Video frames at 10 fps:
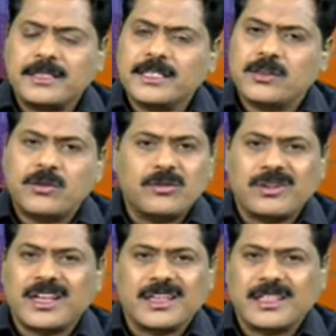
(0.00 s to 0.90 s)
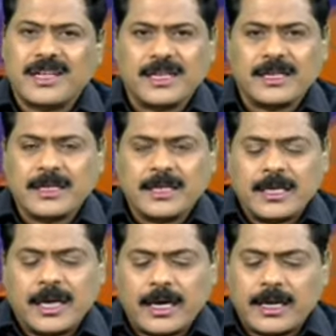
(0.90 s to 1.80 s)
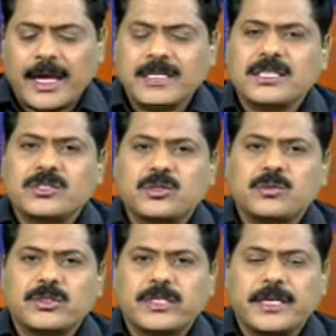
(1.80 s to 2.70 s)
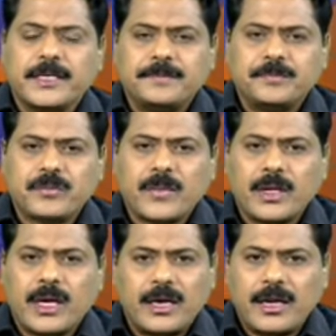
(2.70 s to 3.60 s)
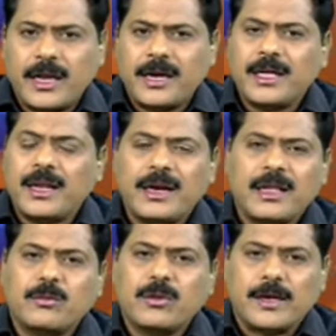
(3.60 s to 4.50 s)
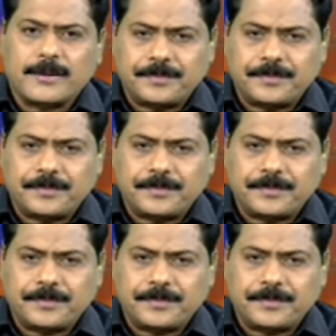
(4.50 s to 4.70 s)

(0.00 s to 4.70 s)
చేసేవాళ్ళు ఉంటారు కదా ఆ ట్రాక్ చేస్తూ పోతే ఆయన డైరెక్ట్గా లండన్ పోలా